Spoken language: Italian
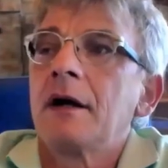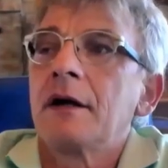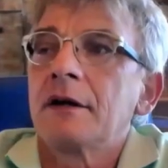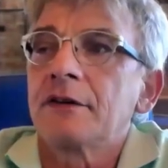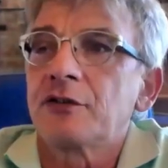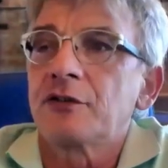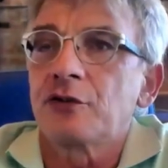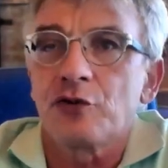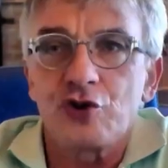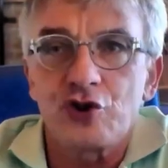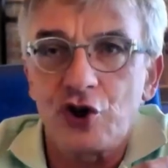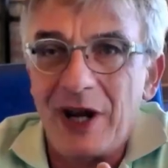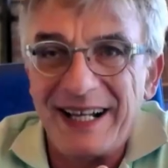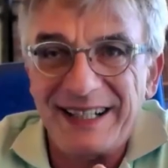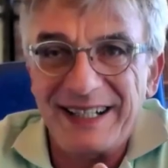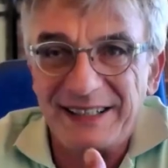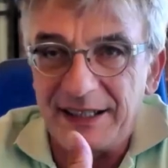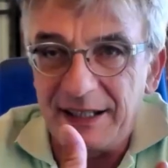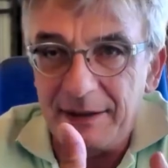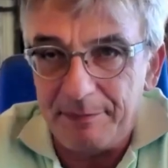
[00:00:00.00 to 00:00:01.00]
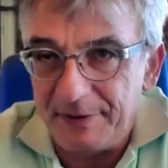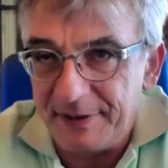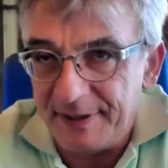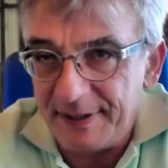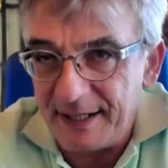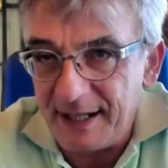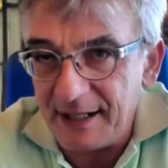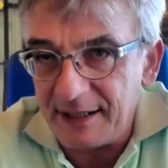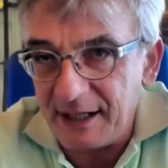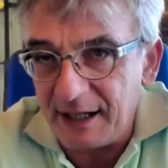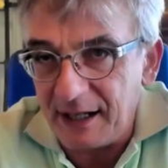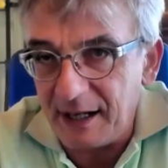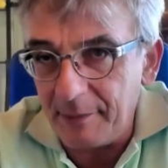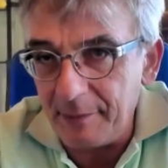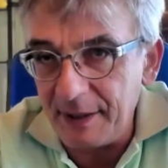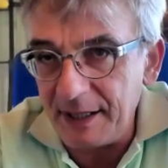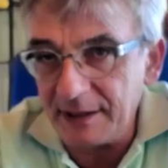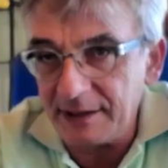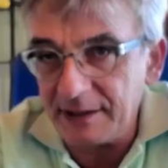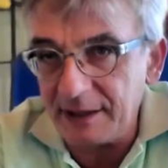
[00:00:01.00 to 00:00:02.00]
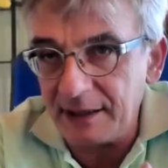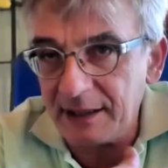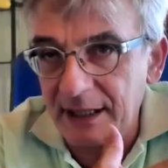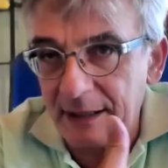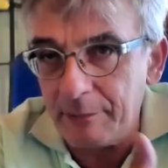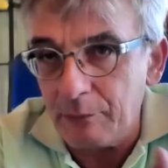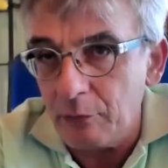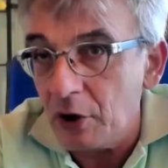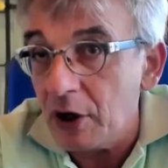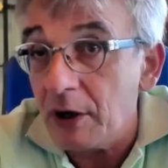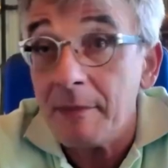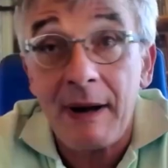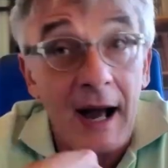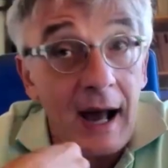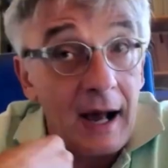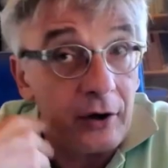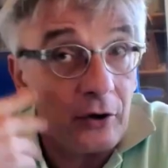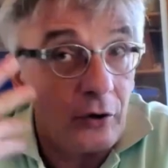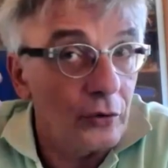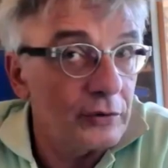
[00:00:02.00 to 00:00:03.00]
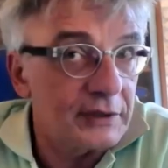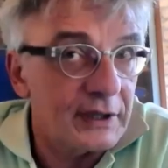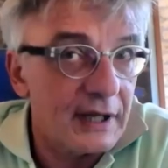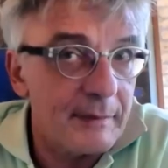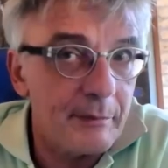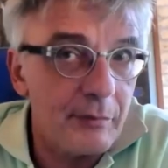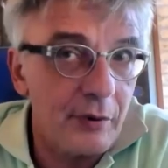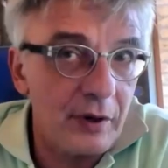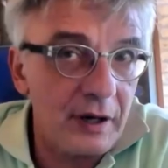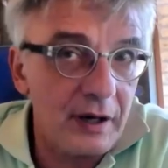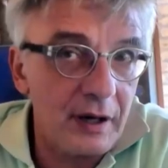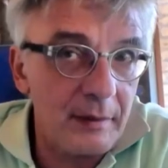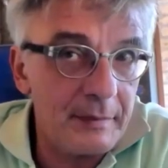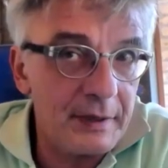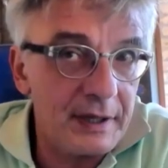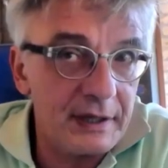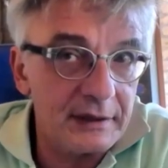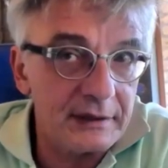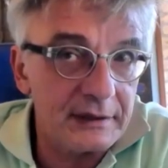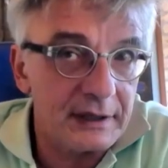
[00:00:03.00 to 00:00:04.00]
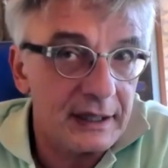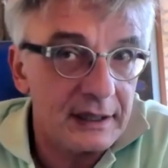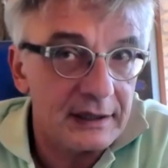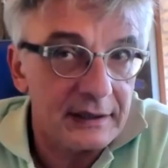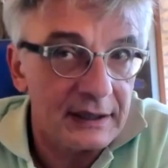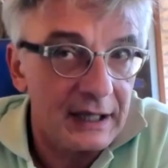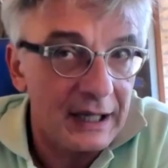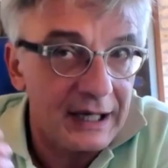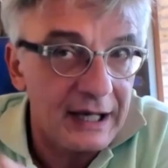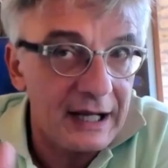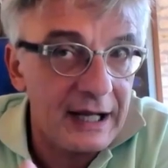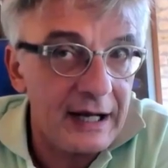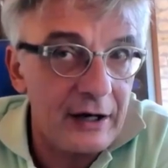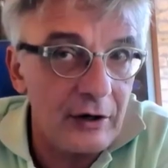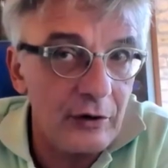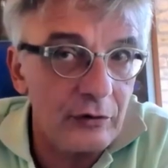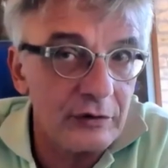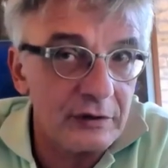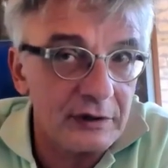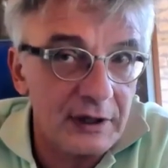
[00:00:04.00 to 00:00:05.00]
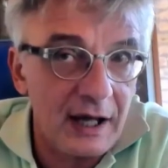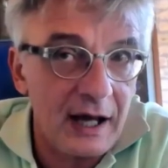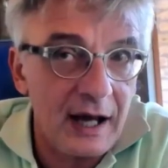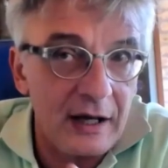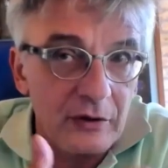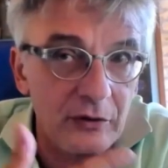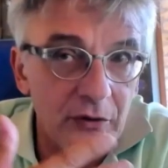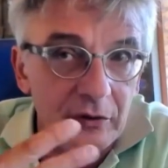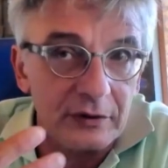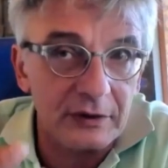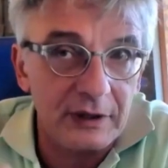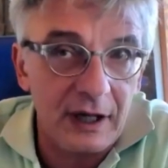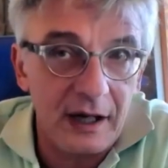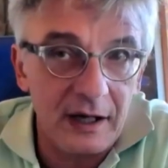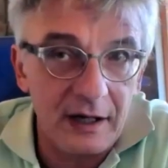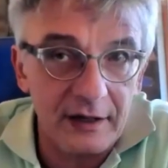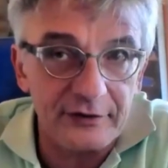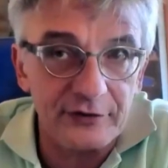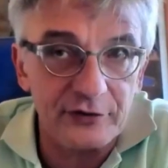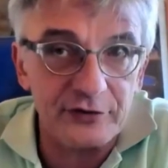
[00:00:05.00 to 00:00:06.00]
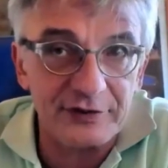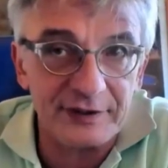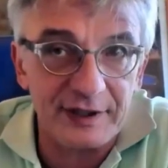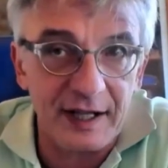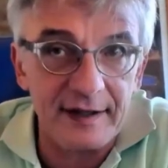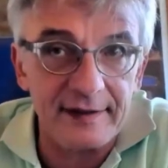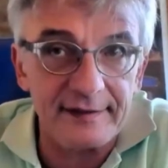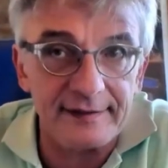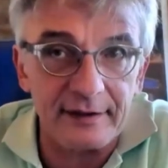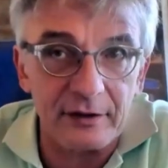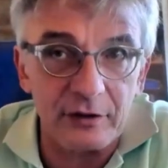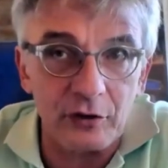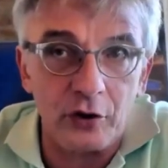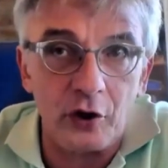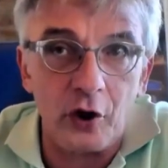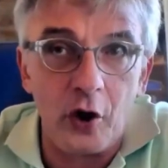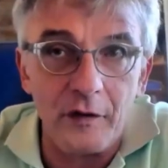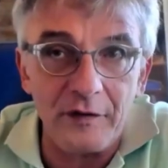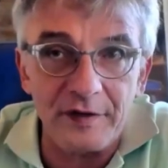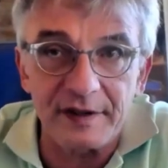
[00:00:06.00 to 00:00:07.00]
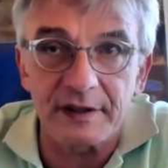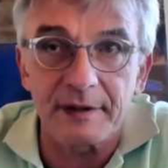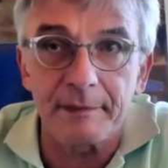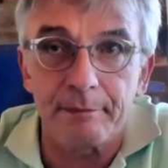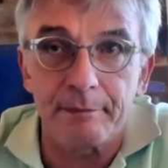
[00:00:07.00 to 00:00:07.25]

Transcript: soggetti psichiatricamente deboli, ma contemporaneamente tenere lontano dalla sostanza no Covid